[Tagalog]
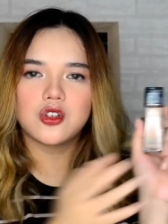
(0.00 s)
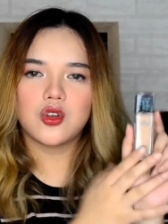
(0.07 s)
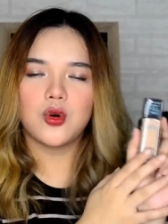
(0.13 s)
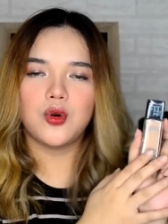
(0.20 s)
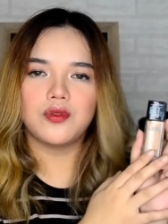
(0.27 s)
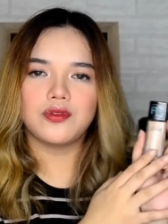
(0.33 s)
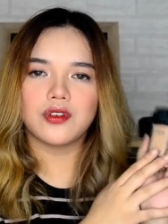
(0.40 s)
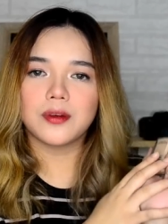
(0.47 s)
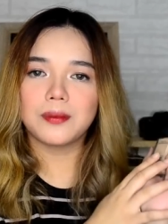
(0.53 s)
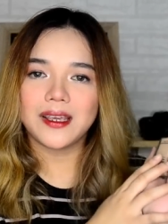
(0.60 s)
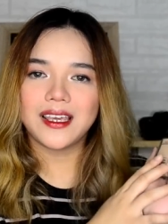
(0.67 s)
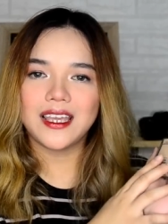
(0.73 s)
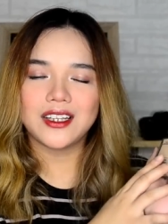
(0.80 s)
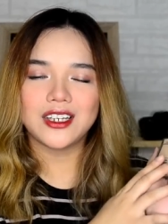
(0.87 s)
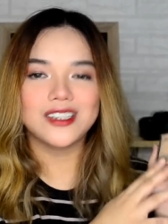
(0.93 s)
So, for
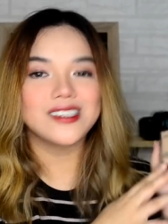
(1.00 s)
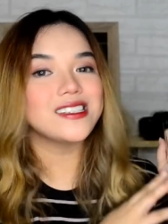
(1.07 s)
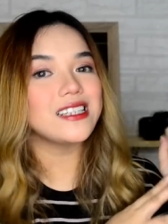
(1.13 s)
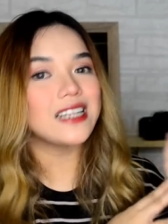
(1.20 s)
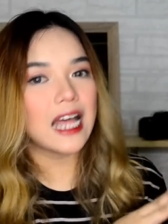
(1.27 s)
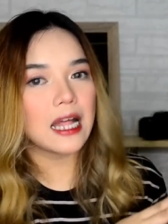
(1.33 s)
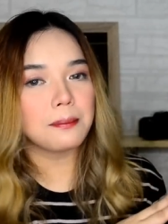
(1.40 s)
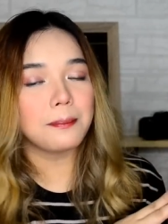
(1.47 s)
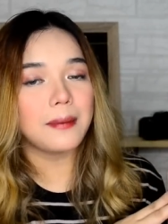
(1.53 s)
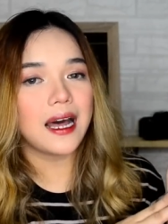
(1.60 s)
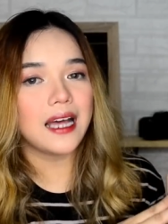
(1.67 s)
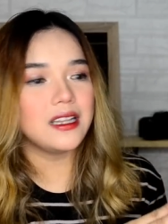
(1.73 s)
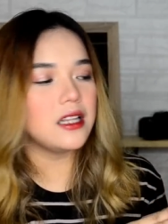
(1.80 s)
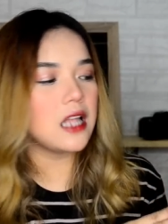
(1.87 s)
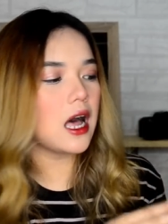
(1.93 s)
beginners, not
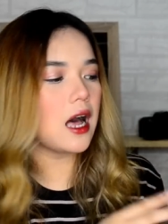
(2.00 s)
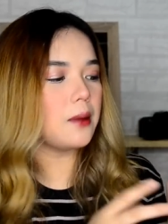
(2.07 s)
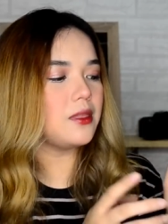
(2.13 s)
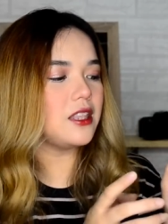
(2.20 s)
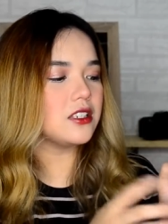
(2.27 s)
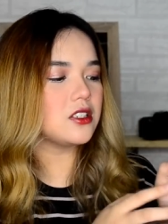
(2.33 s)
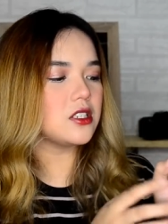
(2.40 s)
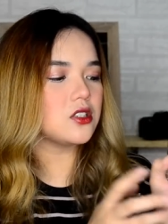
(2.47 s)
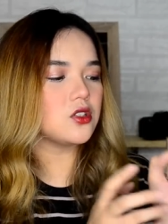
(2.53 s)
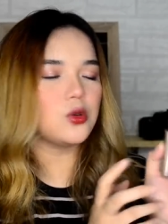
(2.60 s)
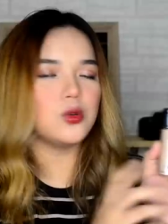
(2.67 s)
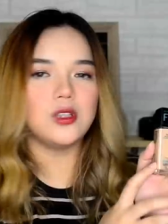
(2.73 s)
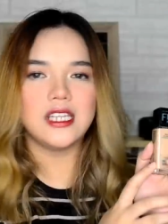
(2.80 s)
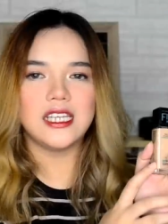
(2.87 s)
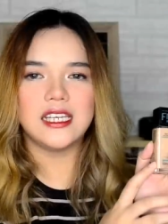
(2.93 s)
bad. Uh, this is
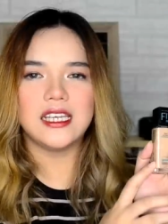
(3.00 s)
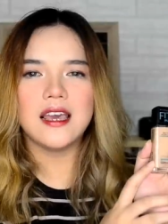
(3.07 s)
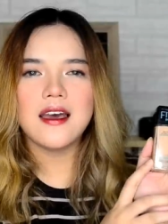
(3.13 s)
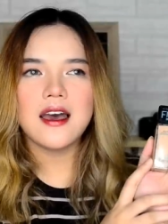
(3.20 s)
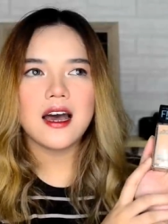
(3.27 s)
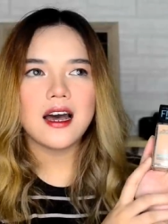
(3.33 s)
only